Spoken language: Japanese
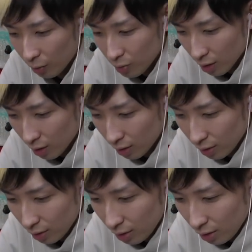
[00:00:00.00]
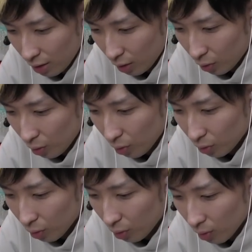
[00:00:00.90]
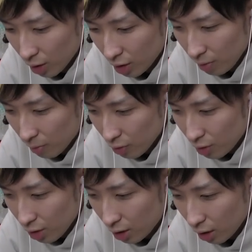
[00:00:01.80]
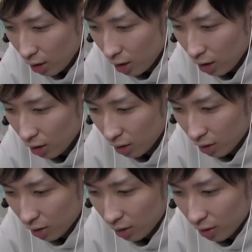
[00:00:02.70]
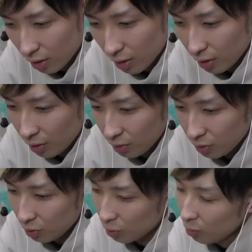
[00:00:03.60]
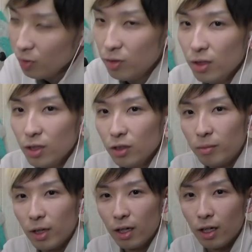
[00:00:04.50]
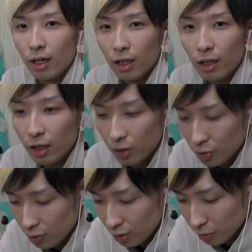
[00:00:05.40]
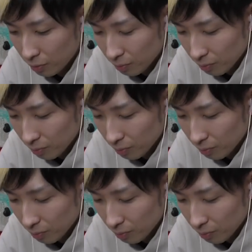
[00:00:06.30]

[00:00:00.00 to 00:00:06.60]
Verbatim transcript: こいつは。どういうこと？わしにも教えて。ちょっとこいつはちょっとバカなんかな、単純に。